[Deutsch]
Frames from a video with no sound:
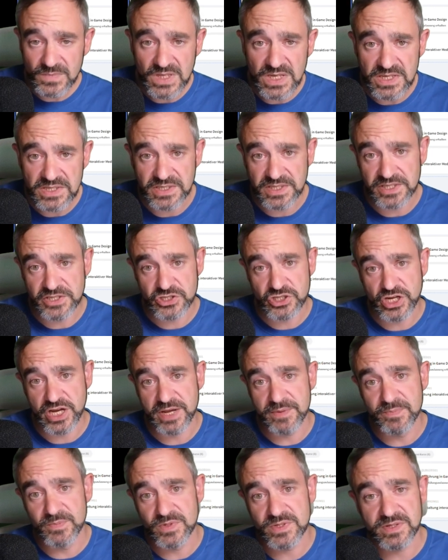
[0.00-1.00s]
die ich
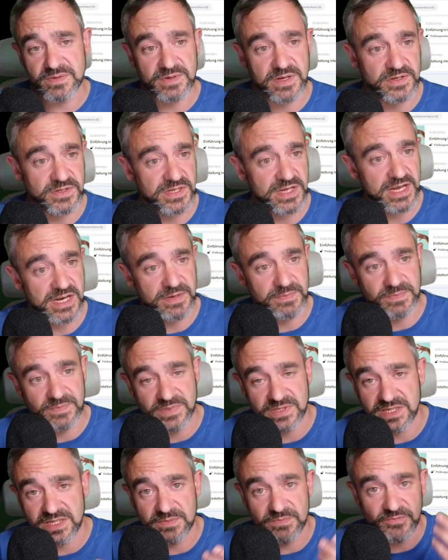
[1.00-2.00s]
schreiben muss aus einem
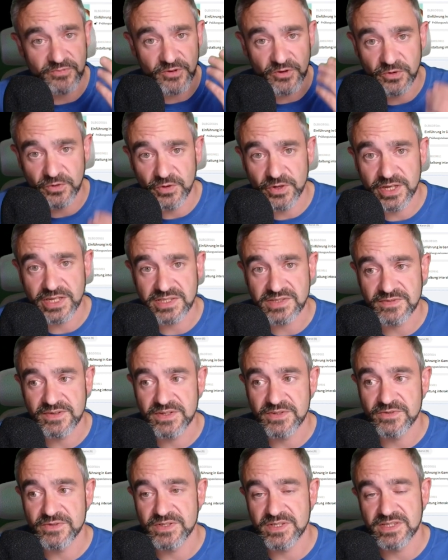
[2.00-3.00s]
Skript von
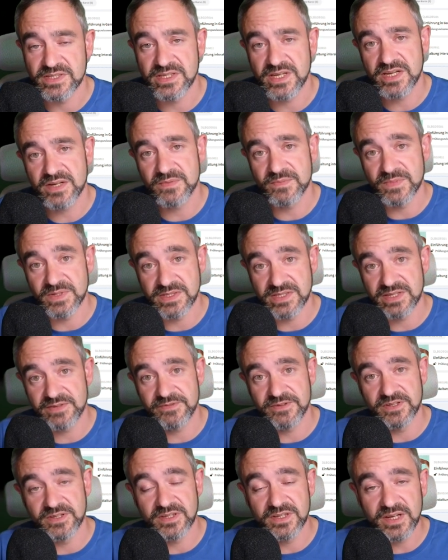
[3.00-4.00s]
192 Seiten mit sehr
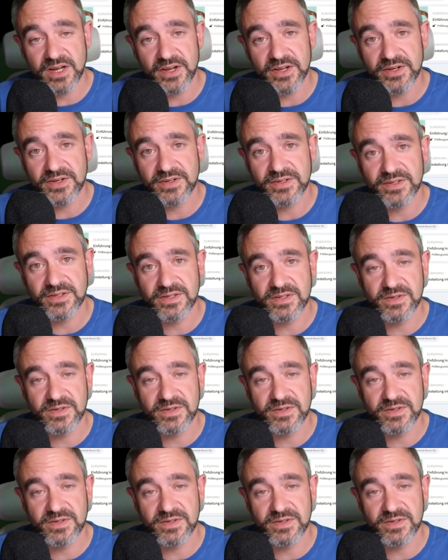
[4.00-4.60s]
viel Inhalten drin,